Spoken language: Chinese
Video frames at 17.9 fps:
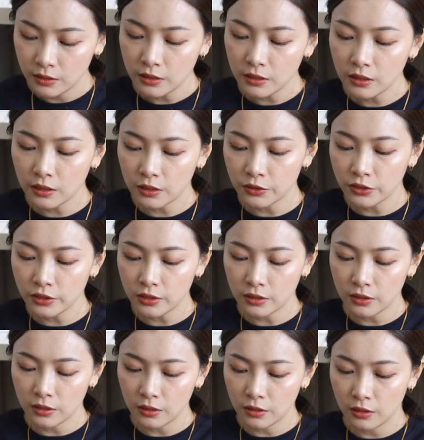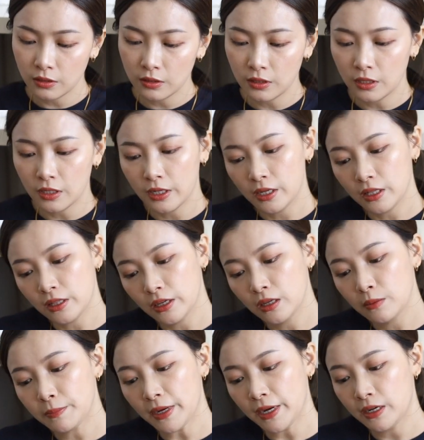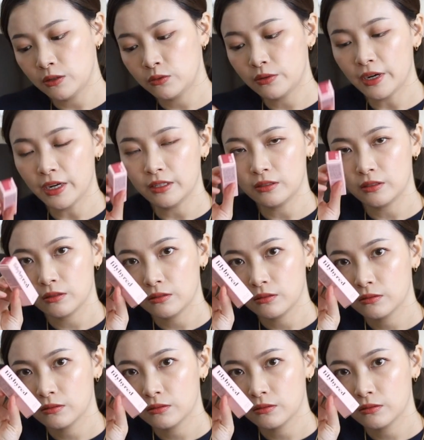这个是 Lily by Red，